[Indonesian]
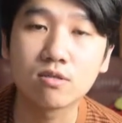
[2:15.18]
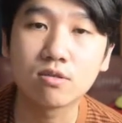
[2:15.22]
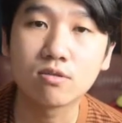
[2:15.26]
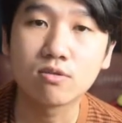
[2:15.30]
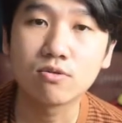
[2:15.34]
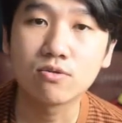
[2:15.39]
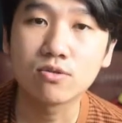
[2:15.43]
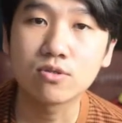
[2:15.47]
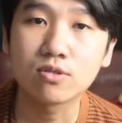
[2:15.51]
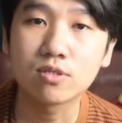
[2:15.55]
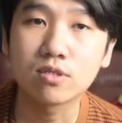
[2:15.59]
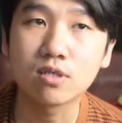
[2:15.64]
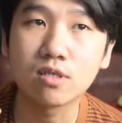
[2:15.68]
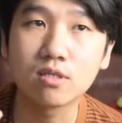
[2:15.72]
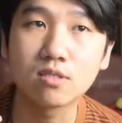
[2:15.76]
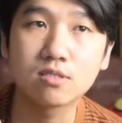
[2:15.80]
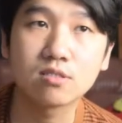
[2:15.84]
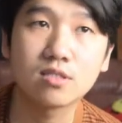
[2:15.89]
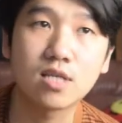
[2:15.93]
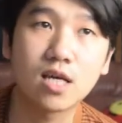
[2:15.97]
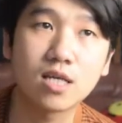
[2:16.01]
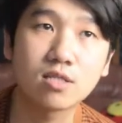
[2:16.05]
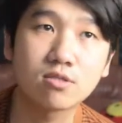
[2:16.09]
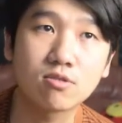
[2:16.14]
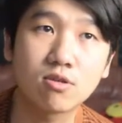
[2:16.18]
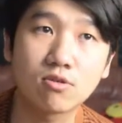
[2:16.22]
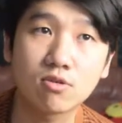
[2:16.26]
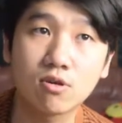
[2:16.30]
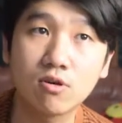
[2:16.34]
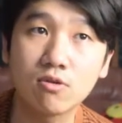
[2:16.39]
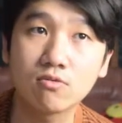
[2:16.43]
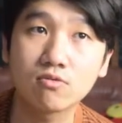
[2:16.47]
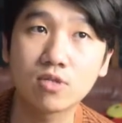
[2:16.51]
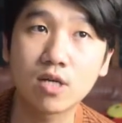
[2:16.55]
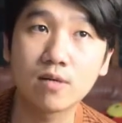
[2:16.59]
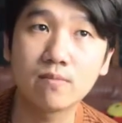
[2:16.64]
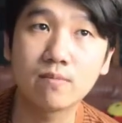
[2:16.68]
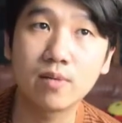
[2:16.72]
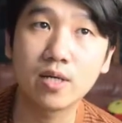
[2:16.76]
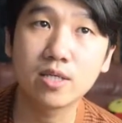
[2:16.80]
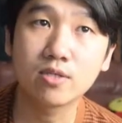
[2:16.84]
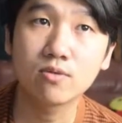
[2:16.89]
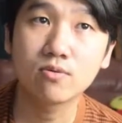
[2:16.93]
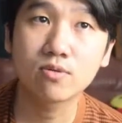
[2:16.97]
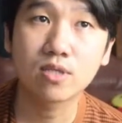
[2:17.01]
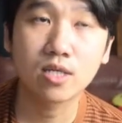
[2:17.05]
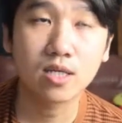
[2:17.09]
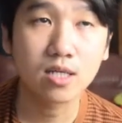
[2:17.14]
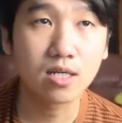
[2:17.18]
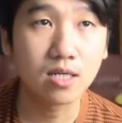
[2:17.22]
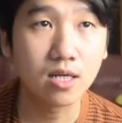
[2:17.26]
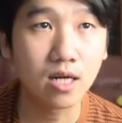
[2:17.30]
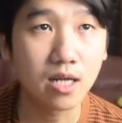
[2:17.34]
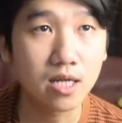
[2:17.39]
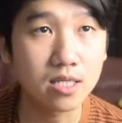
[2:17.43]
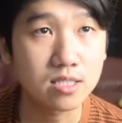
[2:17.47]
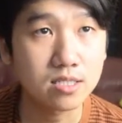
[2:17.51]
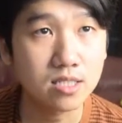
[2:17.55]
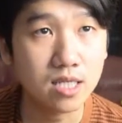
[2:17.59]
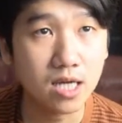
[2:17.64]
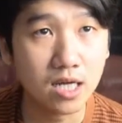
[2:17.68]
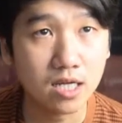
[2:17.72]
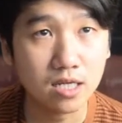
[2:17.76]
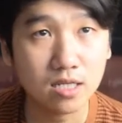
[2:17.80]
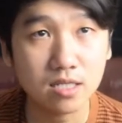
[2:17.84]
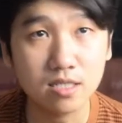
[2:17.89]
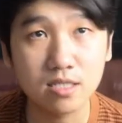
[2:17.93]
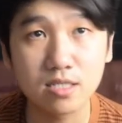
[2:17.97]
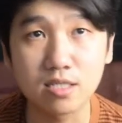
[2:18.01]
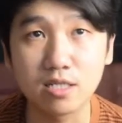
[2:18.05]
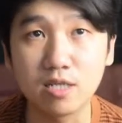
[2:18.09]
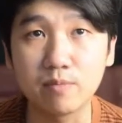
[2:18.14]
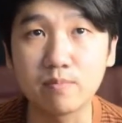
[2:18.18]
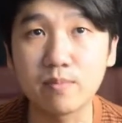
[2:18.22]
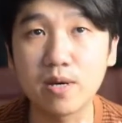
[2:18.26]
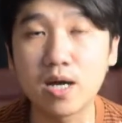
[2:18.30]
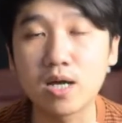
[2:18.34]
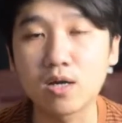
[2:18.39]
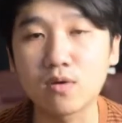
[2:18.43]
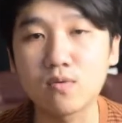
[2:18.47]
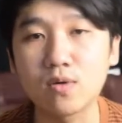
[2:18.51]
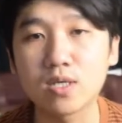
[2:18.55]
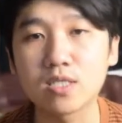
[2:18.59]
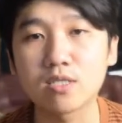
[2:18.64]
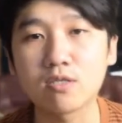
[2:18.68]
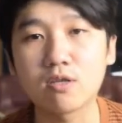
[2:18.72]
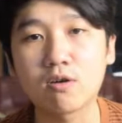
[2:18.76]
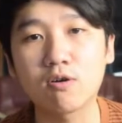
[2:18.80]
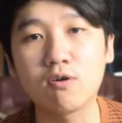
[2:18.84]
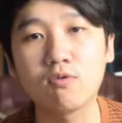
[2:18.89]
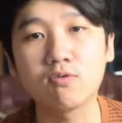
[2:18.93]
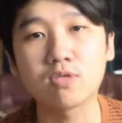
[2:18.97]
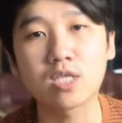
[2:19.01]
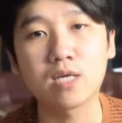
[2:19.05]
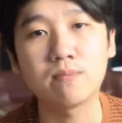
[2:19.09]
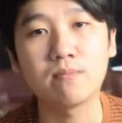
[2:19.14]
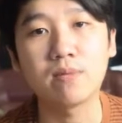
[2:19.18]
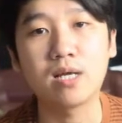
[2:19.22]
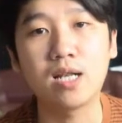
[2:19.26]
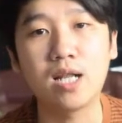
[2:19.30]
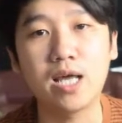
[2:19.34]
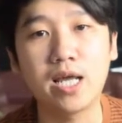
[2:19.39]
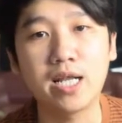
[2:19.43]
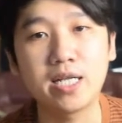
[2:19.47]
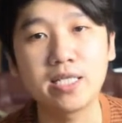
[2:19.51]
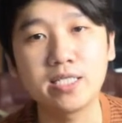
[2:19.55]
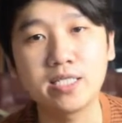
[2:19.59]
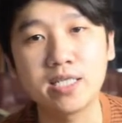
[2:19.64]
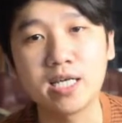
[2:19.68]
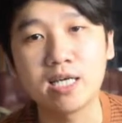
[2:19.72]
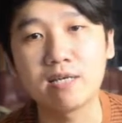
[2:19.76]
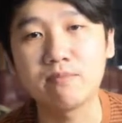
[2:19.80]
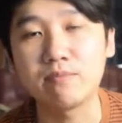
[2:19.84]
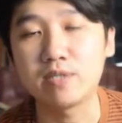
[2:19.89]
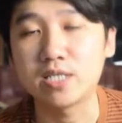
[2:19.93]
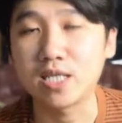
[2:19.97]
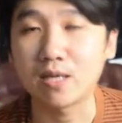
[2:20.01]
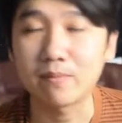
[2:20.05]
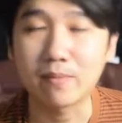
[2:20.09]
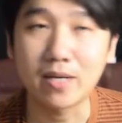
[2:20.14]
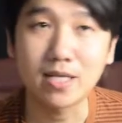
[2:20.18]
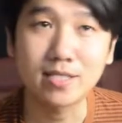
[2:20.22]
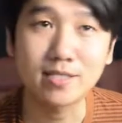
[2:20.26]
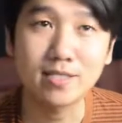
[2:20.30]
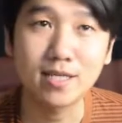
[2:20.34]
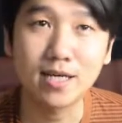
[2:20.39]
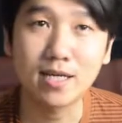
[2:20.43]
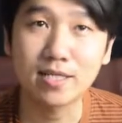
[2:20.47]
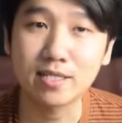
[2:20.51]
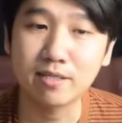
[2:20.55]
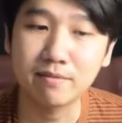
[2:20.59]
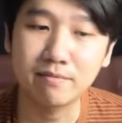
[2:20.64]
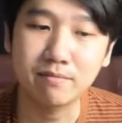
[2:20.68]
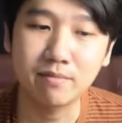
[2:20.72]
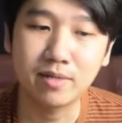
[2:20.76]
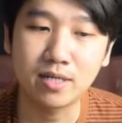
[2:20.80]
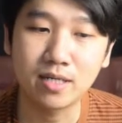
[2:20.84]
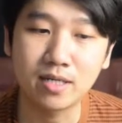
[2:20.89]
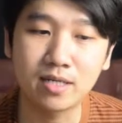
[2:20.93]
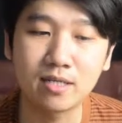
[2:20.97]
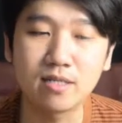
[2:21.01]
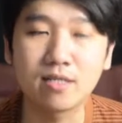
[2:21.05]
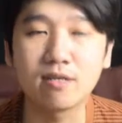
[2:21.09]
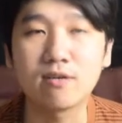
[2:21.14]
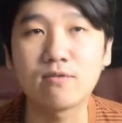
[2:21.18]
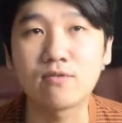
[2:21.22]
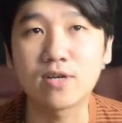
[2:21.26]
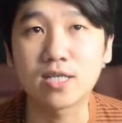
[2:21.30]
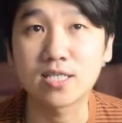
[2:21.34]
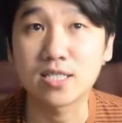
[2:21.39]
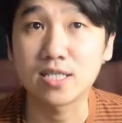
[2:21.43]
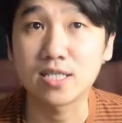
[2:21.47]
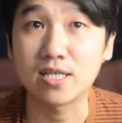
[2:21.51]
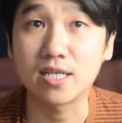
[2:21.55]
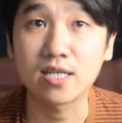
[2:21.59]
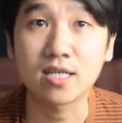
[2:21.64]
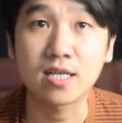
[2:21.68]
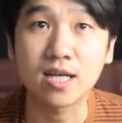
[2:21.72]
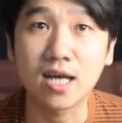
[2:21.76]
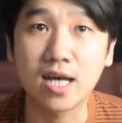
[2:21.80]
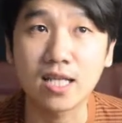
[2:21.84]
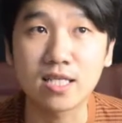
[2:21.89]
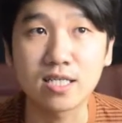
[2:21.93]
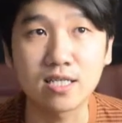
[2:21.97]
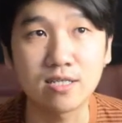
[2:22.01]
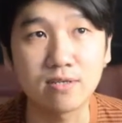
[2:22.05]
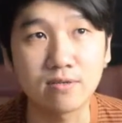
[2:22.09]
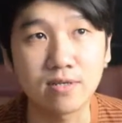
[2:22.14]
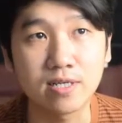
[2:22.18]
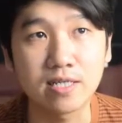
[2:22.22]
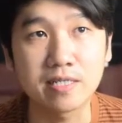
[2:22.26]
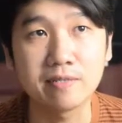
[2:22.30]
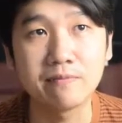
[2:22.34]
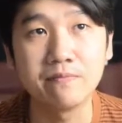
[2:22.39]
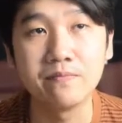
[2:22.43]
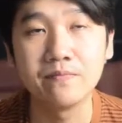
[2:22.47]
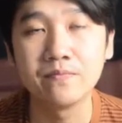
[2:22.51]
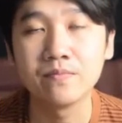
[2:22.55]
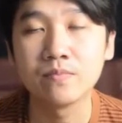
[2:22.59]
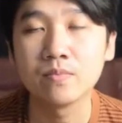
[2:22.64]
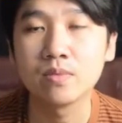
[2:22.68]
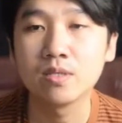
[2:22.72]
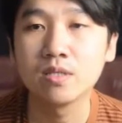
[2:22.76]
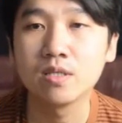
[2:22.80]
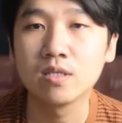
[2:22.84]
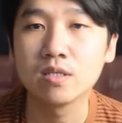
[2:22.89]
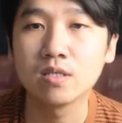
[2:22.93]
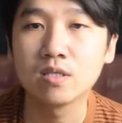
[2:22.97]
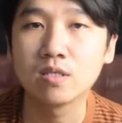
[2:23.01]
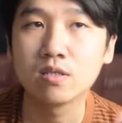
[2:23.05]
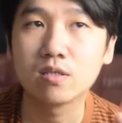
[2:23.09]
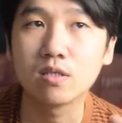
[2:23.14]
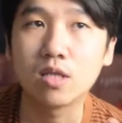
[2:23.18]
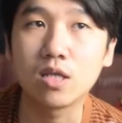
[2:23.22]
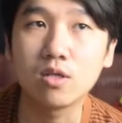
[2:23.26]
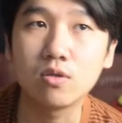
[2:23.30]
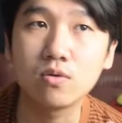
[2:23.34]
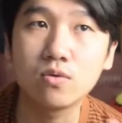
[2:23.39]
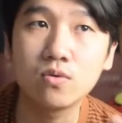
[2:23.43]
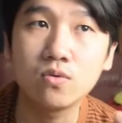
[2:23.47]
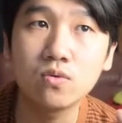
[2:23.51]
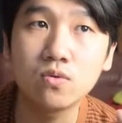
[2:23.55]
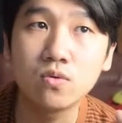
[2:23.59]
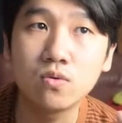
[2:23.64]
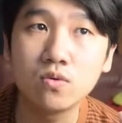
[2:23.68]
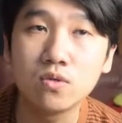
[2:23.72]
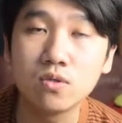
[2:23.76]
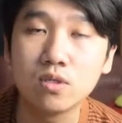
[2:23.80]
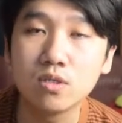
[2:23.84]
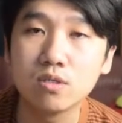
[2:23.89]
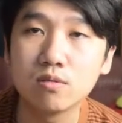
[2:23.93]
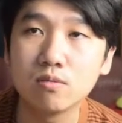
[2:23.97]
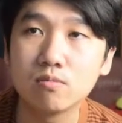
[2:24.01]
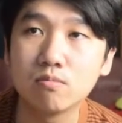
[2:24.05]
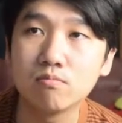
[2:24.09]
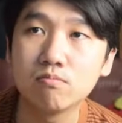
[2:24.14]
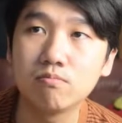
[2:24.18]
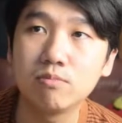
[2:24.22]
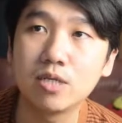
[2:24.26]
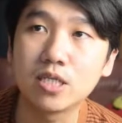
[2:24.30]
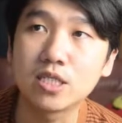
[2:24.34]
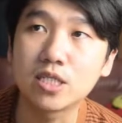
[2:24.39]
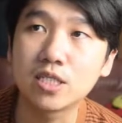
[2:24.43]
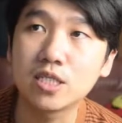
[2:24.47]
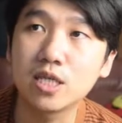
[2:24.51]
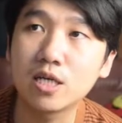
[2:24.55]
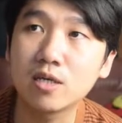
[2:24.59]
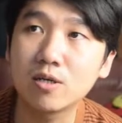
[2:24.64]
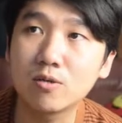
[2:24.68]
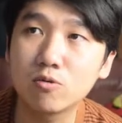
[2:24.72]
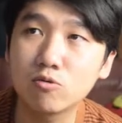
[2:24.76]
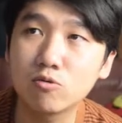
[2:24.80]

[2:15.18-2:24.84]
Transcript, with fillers: Terus sang tokoh utama itu tergeletak di pangkuan tokoh utama lainnya bisa pacar temen orang terdekat gitu kan lalu biasanya